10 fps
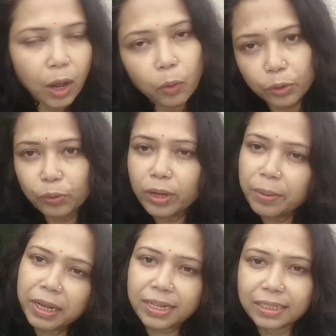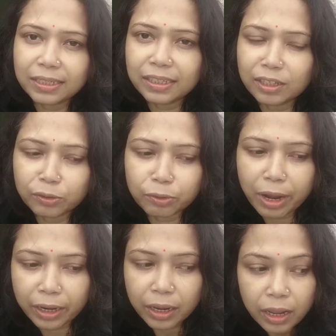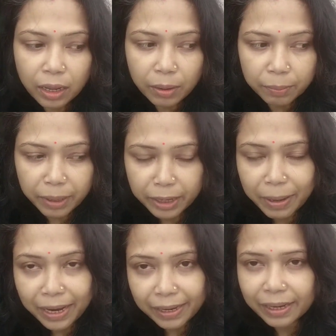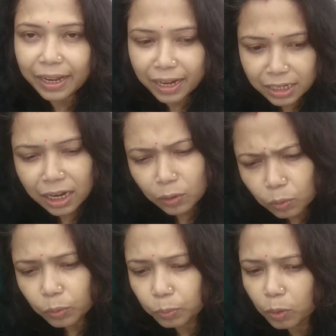ওইগুলোই আমি গাছে দিই কিন্তু আর মানে বাইরের কেনা সার খুব